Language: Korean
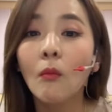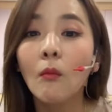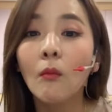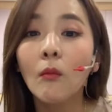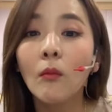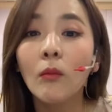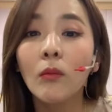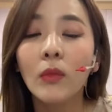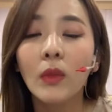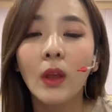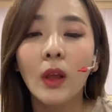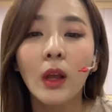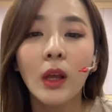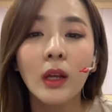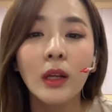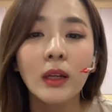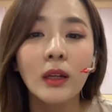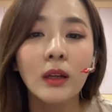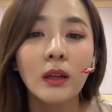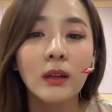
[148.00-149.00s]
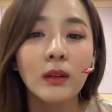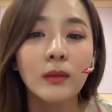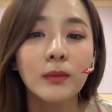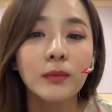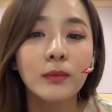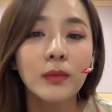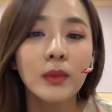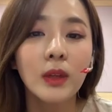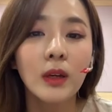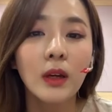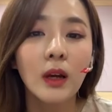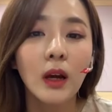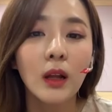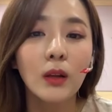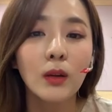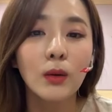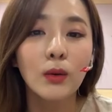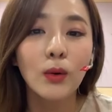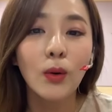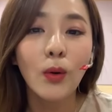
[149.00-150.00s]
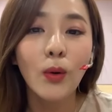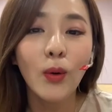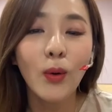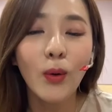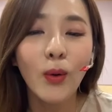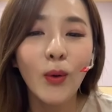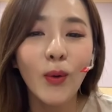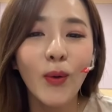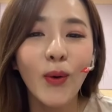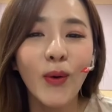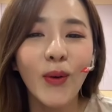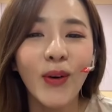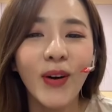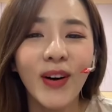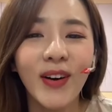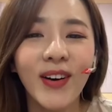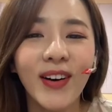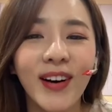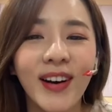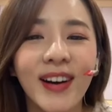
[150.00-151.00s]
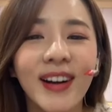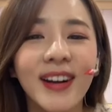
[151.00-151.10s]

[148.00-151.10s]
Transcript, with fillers: 음, 대갈로 음. 오,